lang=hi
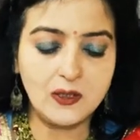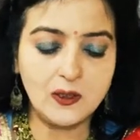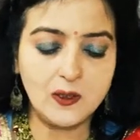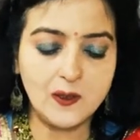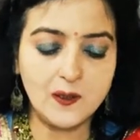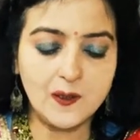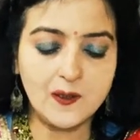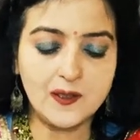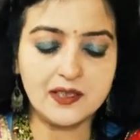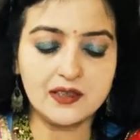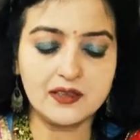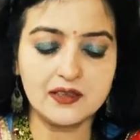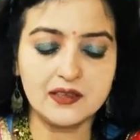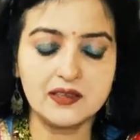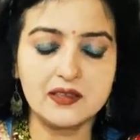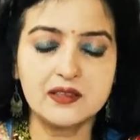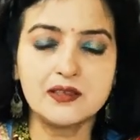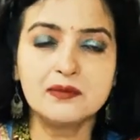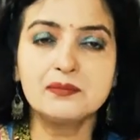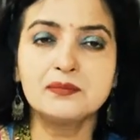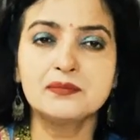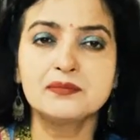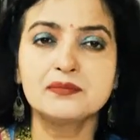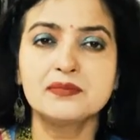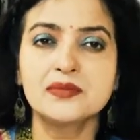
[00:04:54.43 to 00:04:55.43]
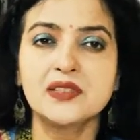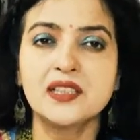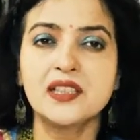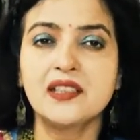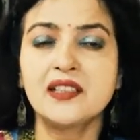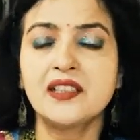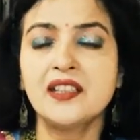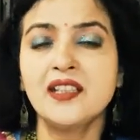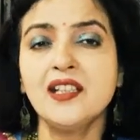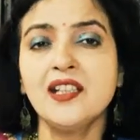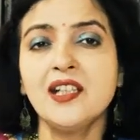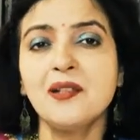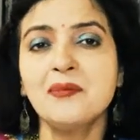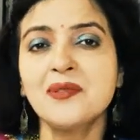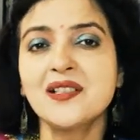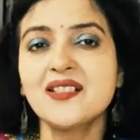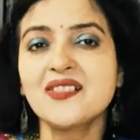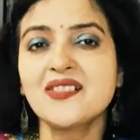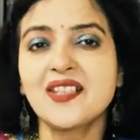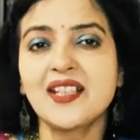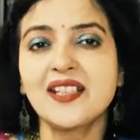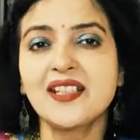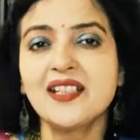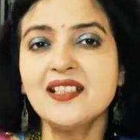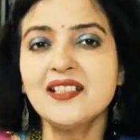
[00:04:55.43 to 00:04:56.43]
और ये आपका
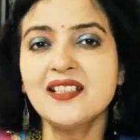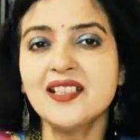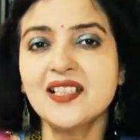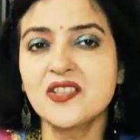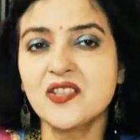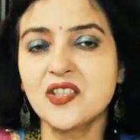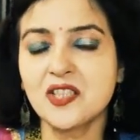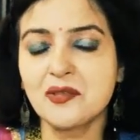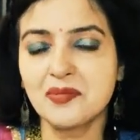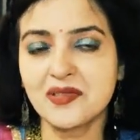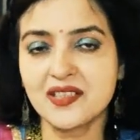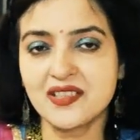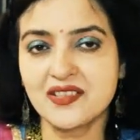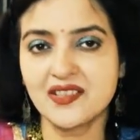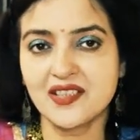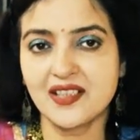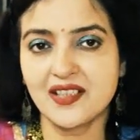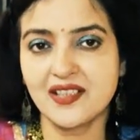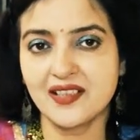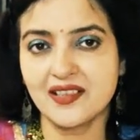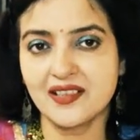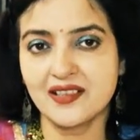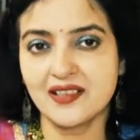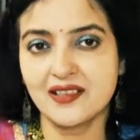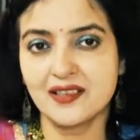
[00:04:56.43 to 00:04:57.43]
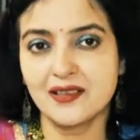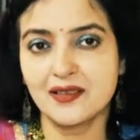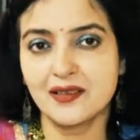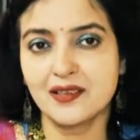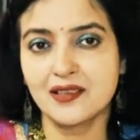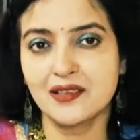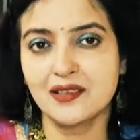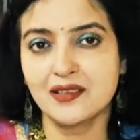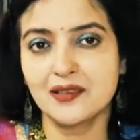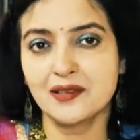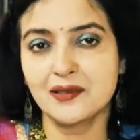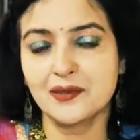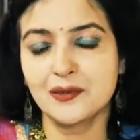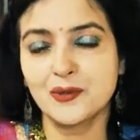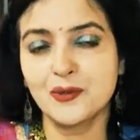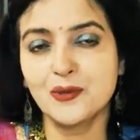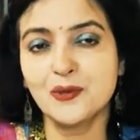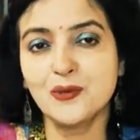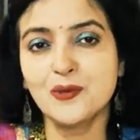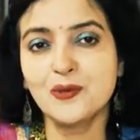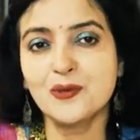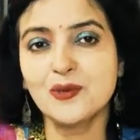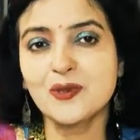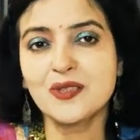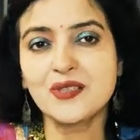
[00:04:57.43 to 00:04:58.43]
सेकंड नेचर बन जाएगा
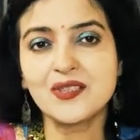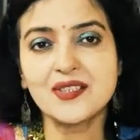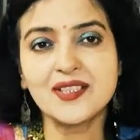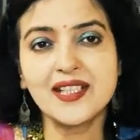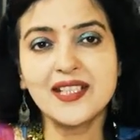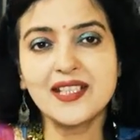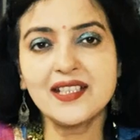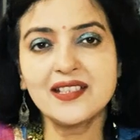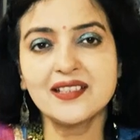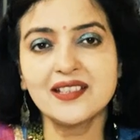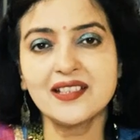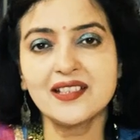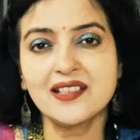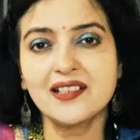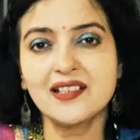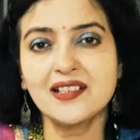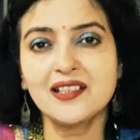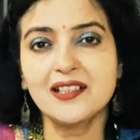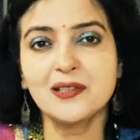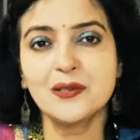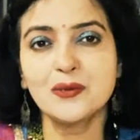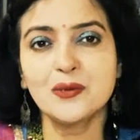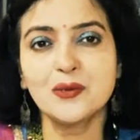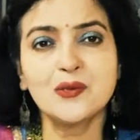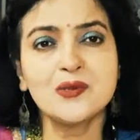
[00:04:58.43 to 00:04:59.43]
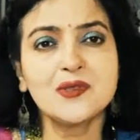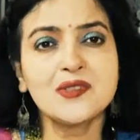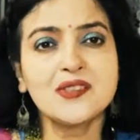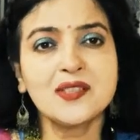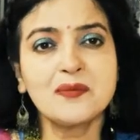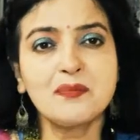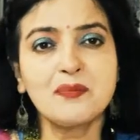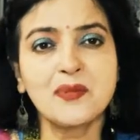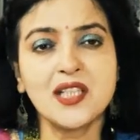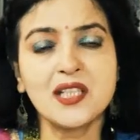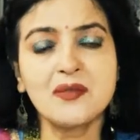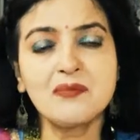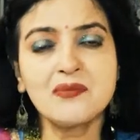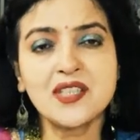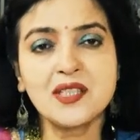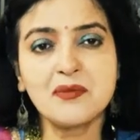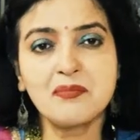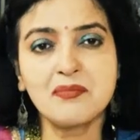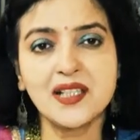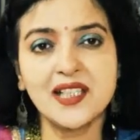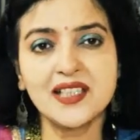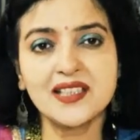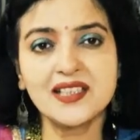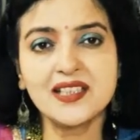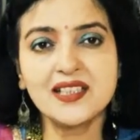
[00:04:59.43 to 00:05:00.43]
लोगों को स्नेह देना लोगों से प्रेम से
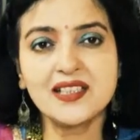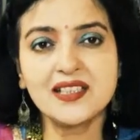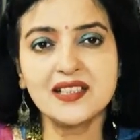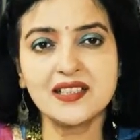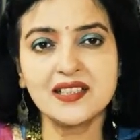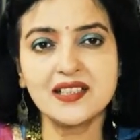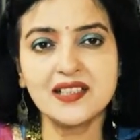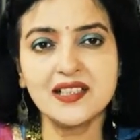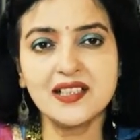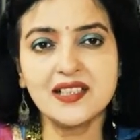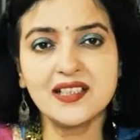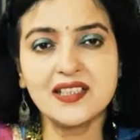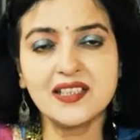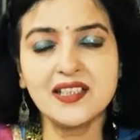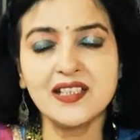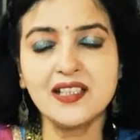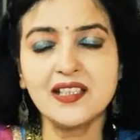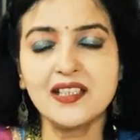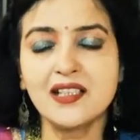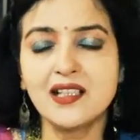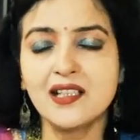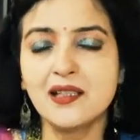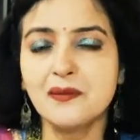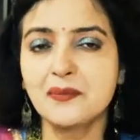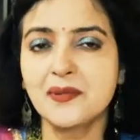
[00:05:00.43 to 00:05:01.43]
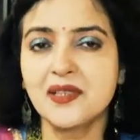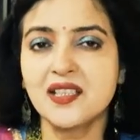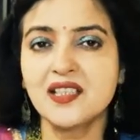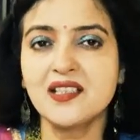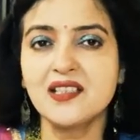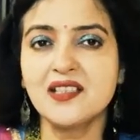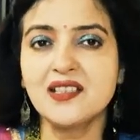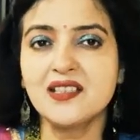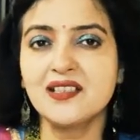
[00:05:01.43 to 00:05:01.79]
बातें करना ये आपके